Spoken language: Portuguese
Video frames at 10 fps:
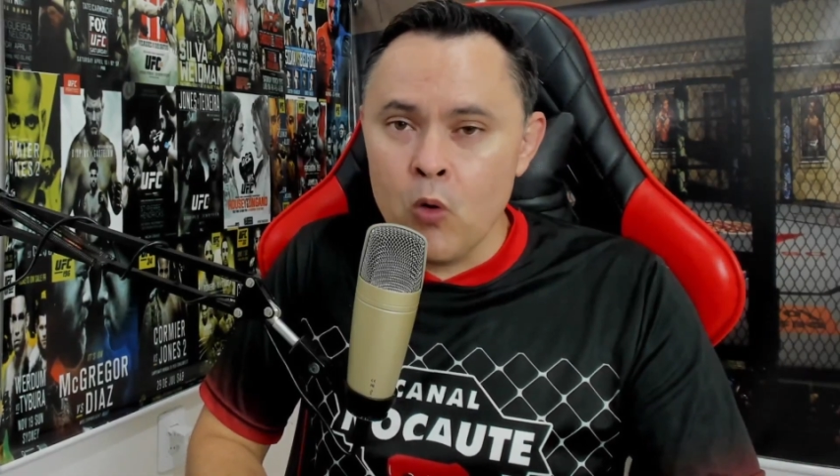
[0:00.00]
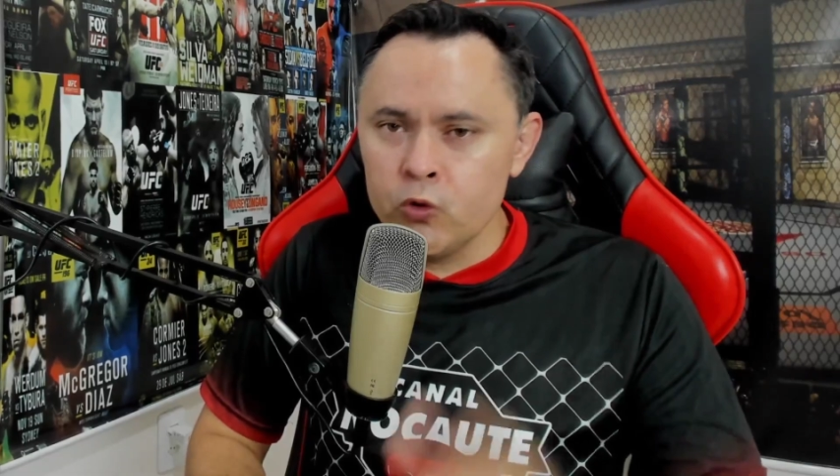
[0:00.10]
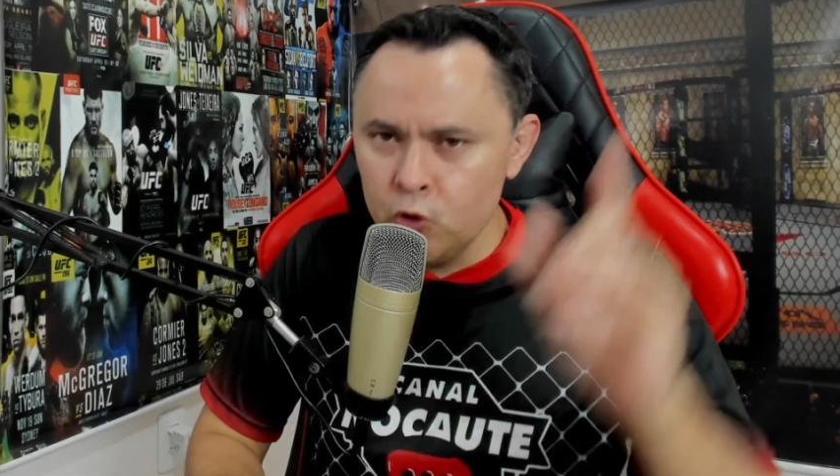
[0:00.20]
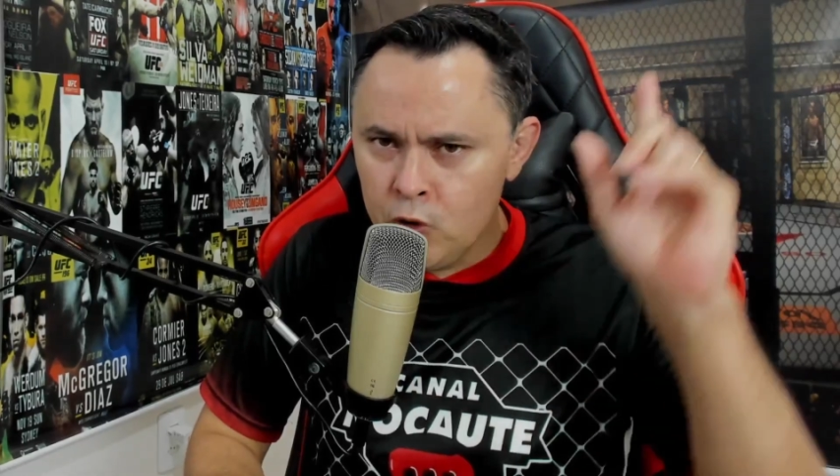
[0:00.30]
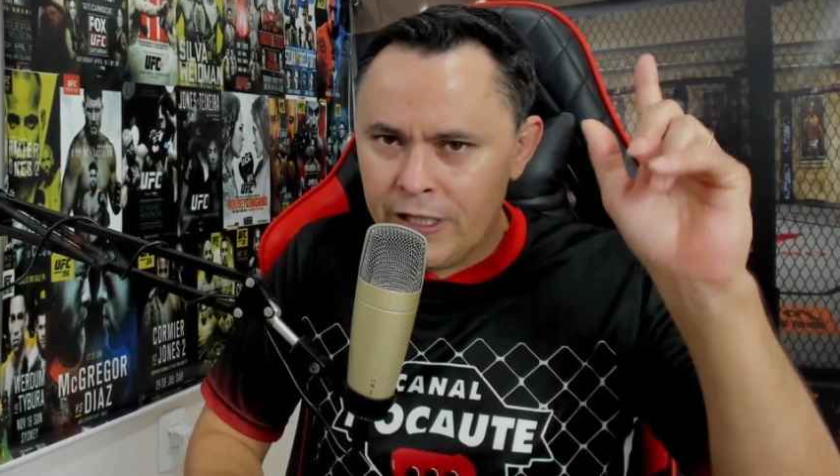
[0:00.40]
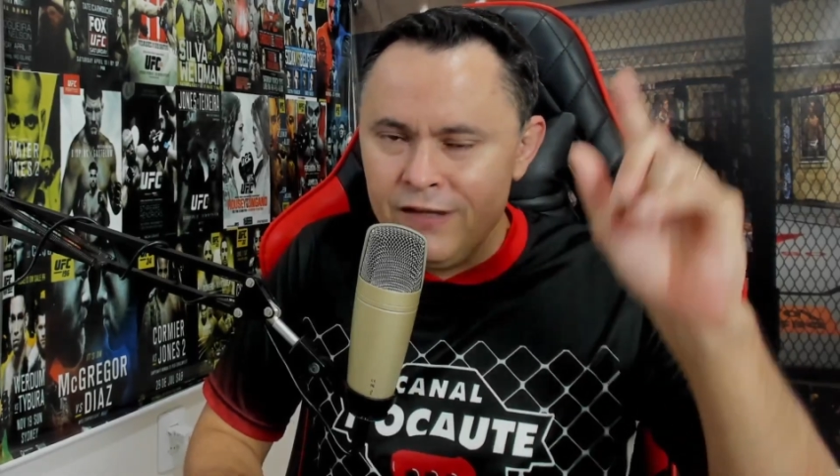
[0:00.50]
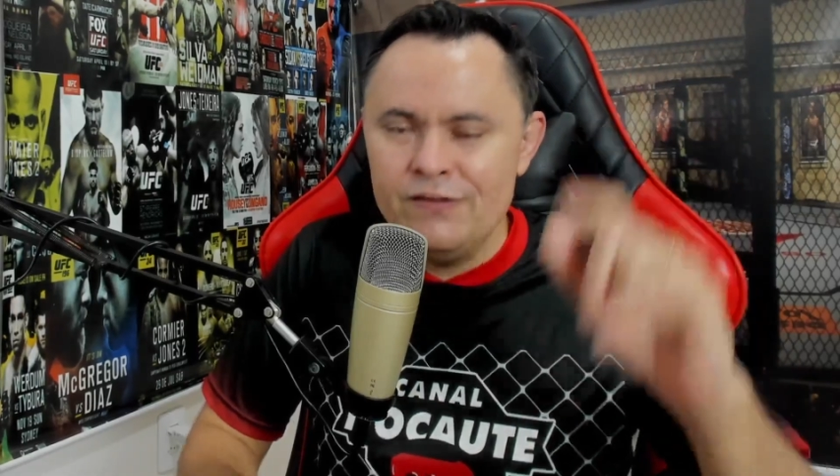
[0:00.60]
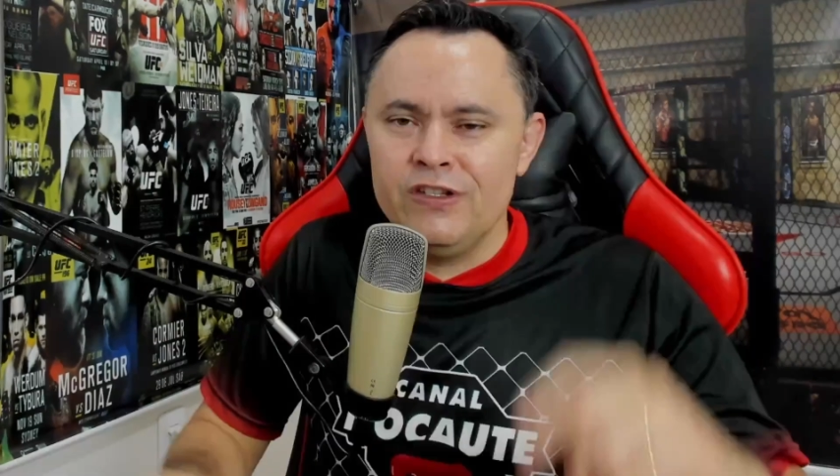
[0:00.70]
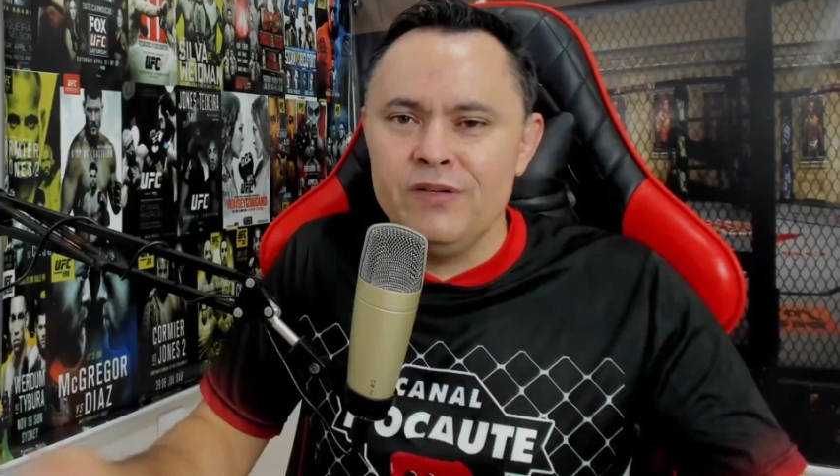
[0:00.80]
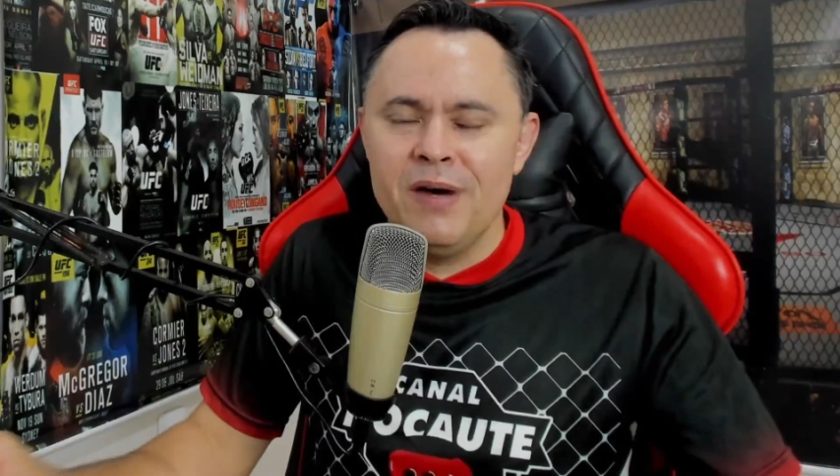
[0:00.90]
Tudo aqui em
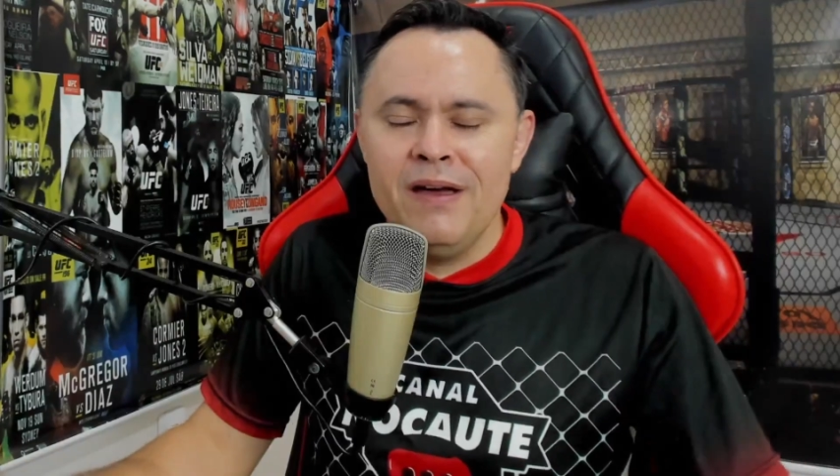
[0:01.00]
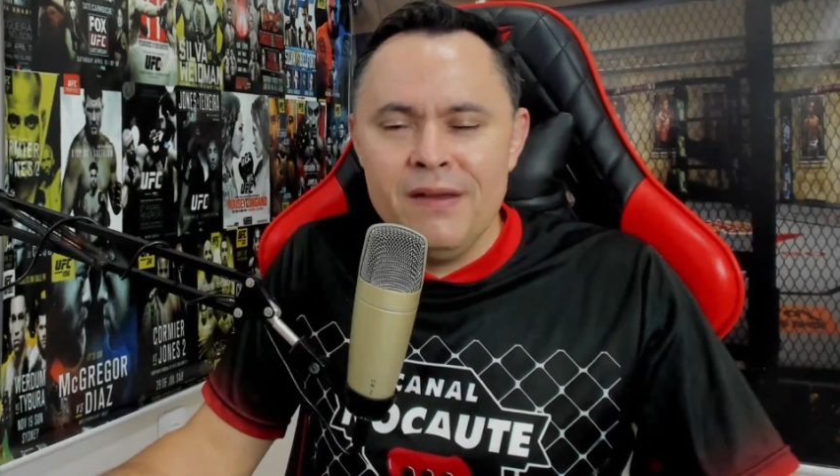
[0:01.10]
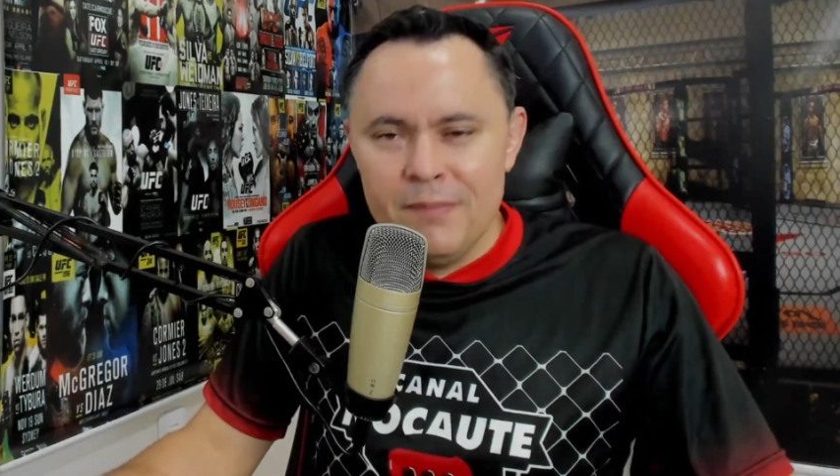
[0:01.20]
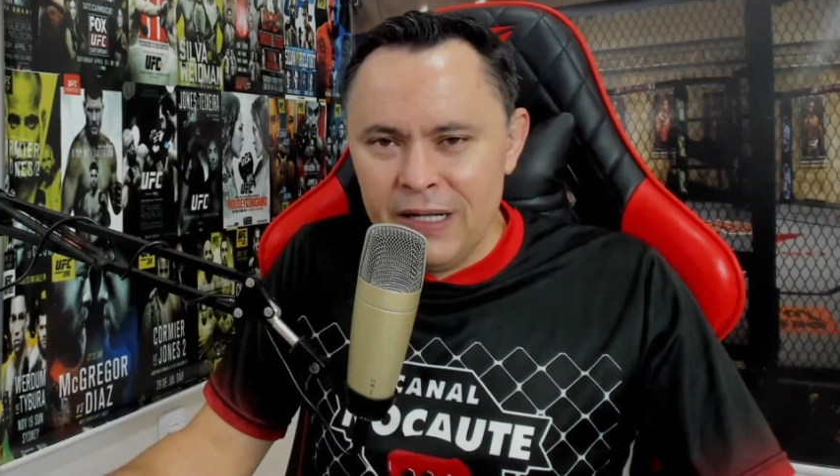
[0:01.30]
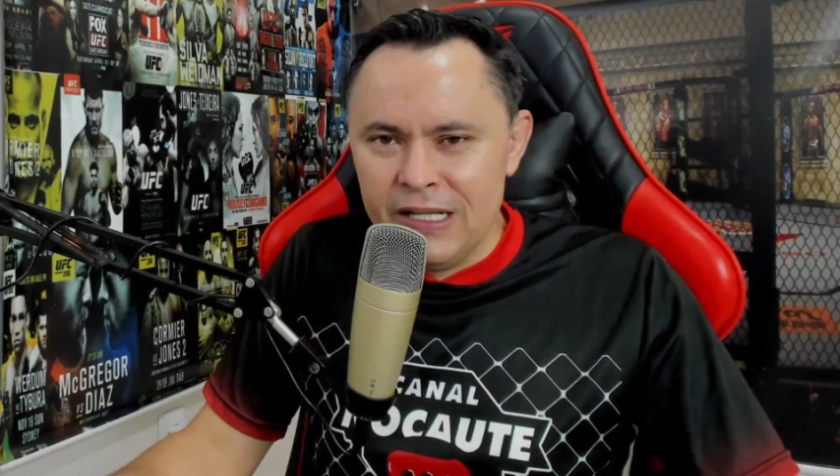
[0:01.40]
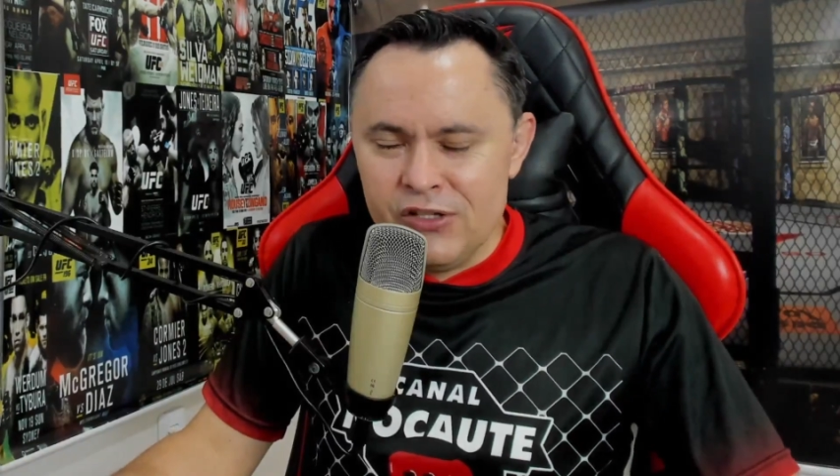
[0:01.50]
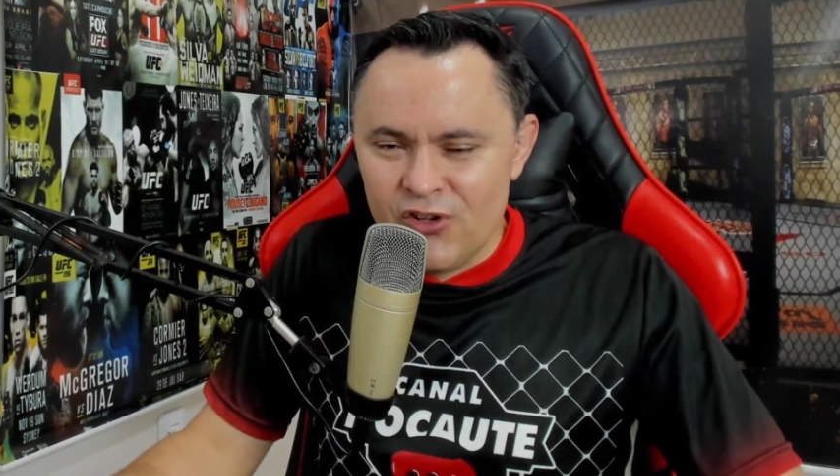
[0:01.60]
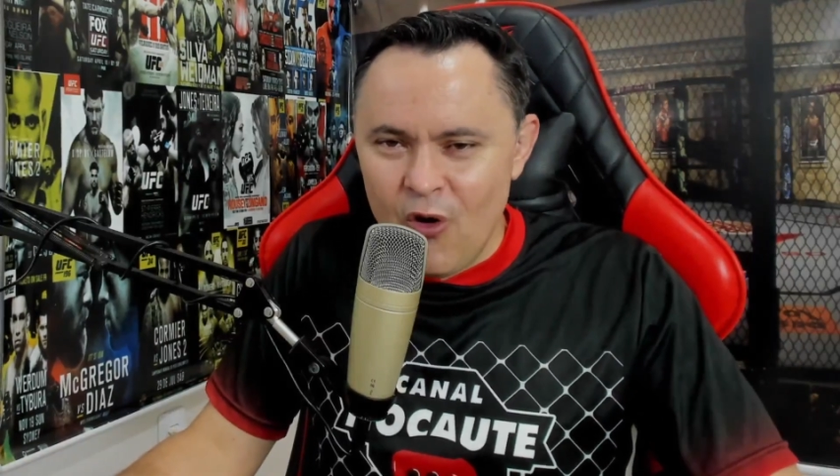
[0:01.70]
cima, playlist